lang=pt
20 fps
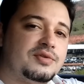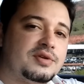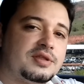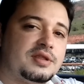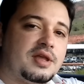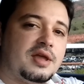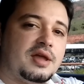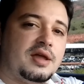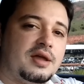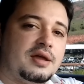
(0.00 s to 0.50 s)
o
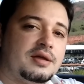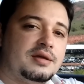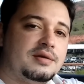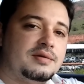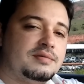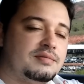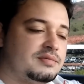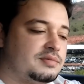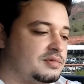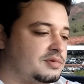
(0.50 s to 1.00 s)

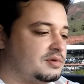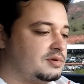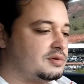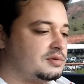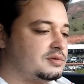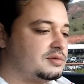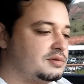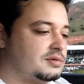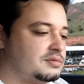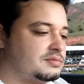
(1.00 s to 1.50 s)
VTR,
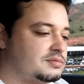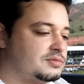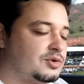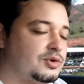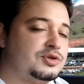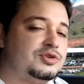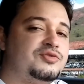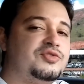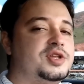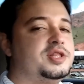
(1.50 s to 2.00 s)

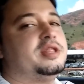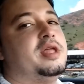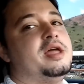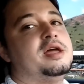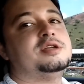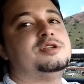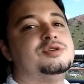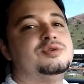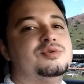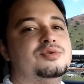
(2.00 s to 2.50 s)
tô de
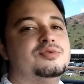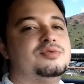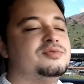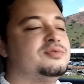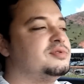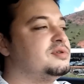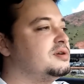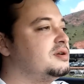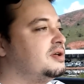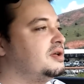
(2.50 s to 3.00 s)
VTR de
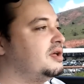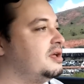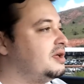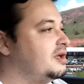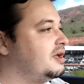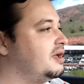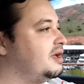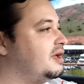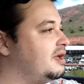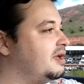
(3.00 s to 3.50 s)
novo.
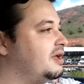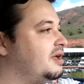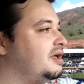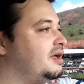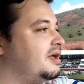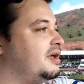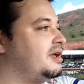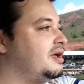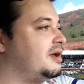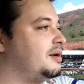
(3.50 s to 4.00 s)

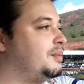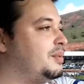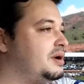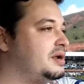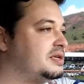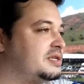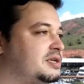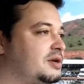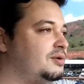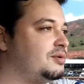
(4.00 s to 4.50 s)
É,
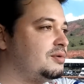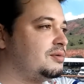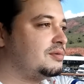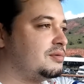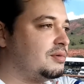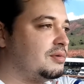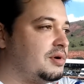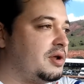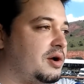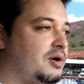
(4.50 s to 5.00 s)
apareceu
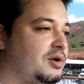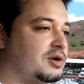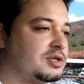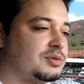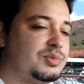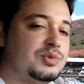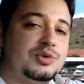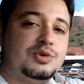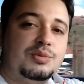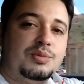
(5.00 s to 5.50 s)
um,
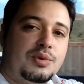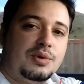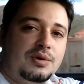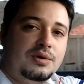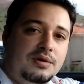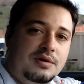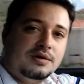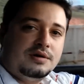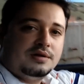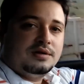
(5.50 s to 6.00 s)
negócio muito
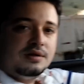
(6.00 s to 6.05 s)
bom.